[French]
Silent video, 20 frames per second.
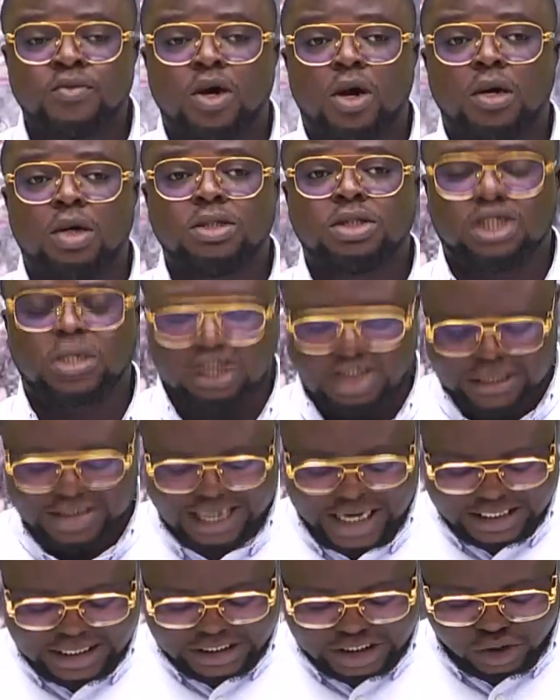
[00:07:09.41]
entre
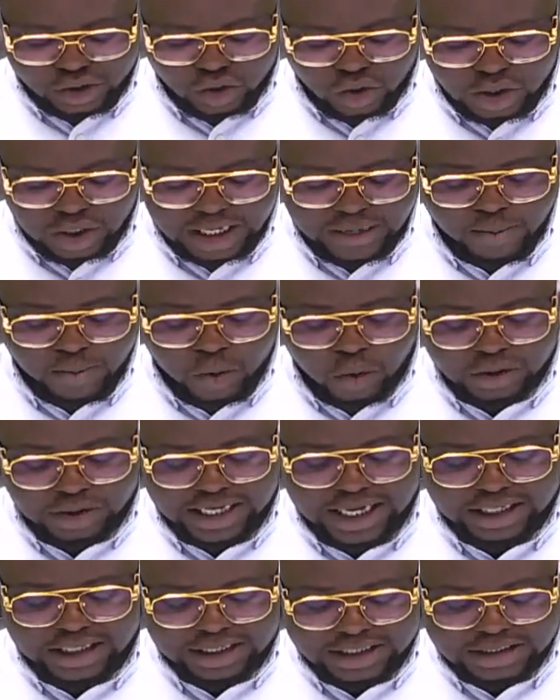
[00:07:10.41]
tradition et
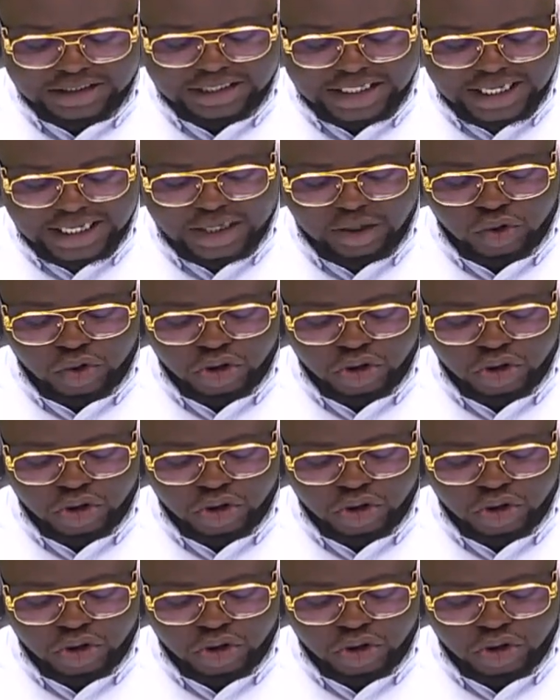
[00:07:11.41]
modernité,